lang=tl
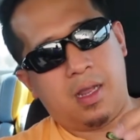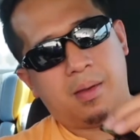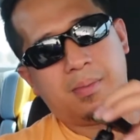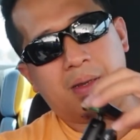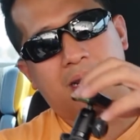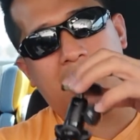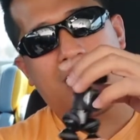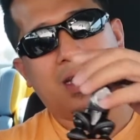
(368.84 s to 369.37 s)

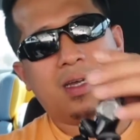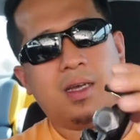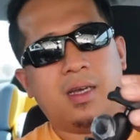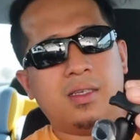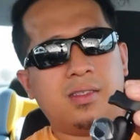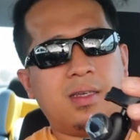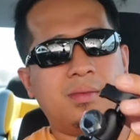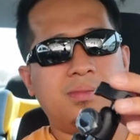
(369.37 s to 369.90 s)
level
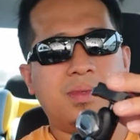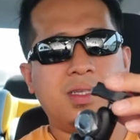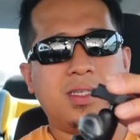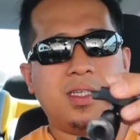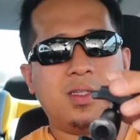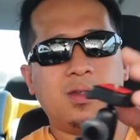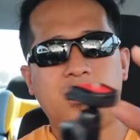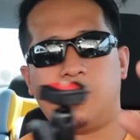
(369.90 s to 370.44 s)
uh,
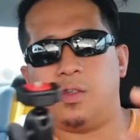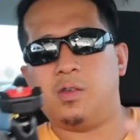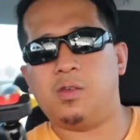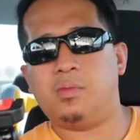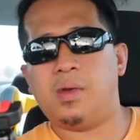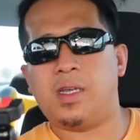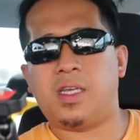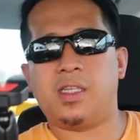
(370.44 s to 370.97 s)
something dito so
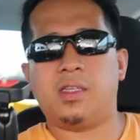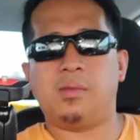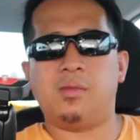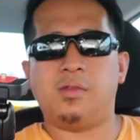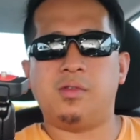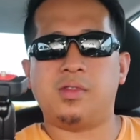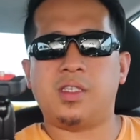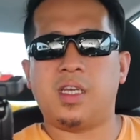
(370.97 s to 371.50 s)
makikita
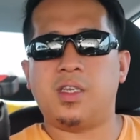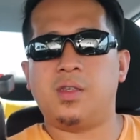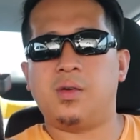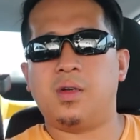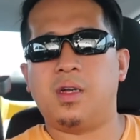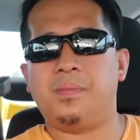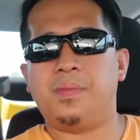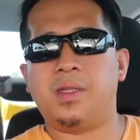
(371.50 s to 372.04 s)
mo kung saan
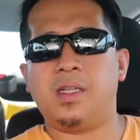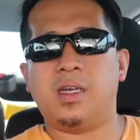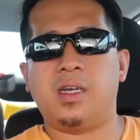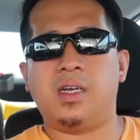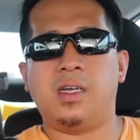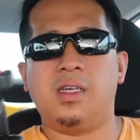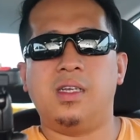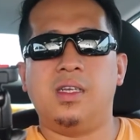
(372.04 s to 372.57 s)
yung uh,
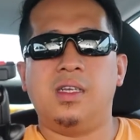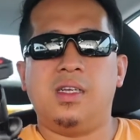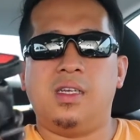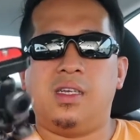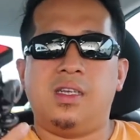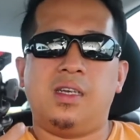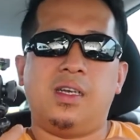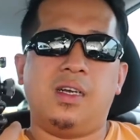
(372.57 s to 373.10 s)
pinaka
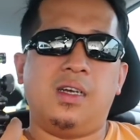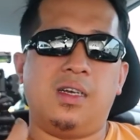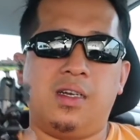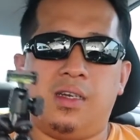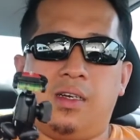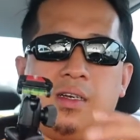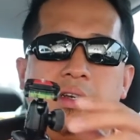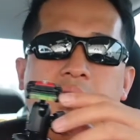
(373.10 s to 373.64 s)

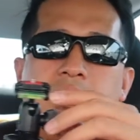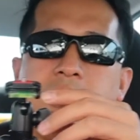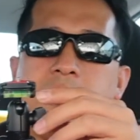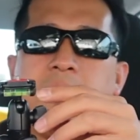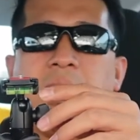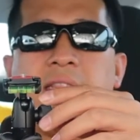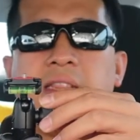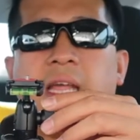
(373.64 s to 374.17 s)
uh,
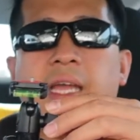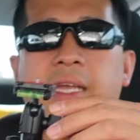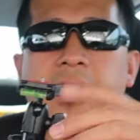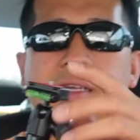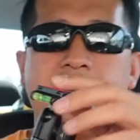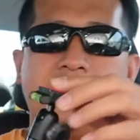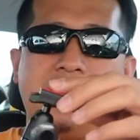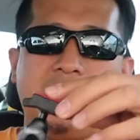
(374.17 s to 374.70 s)

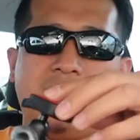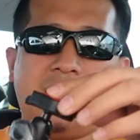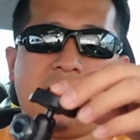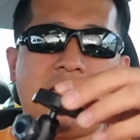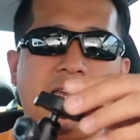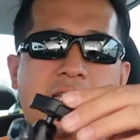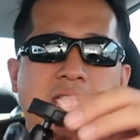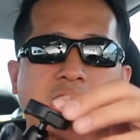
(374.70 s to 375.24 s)
pantay
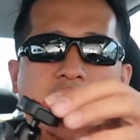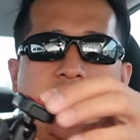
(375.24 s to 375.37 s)
ayan